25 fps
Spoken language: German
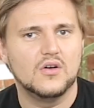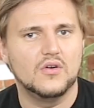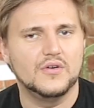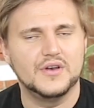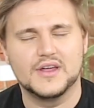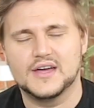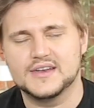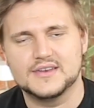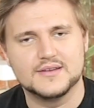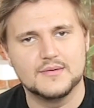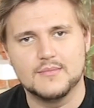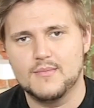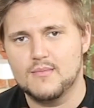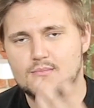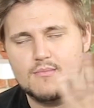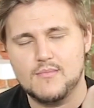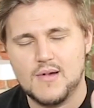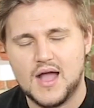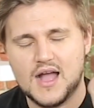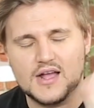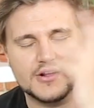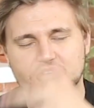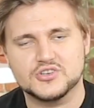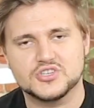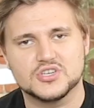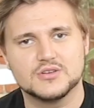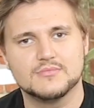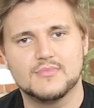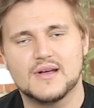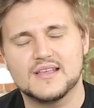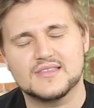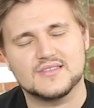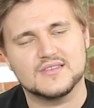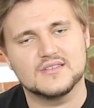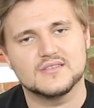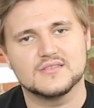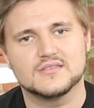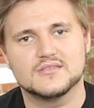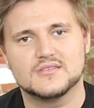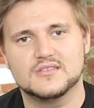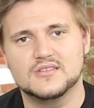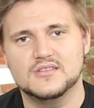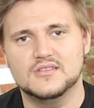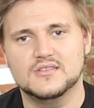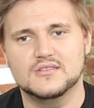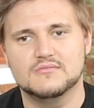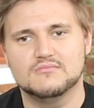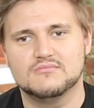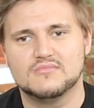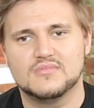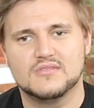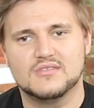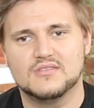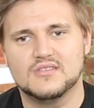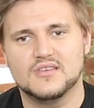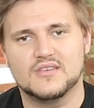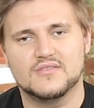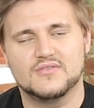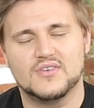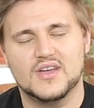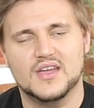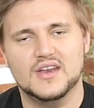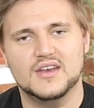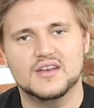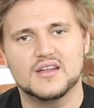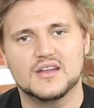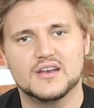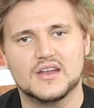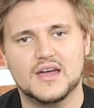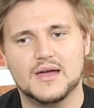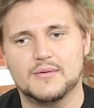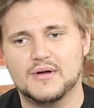und hat eine magische Maske, die sich verändert.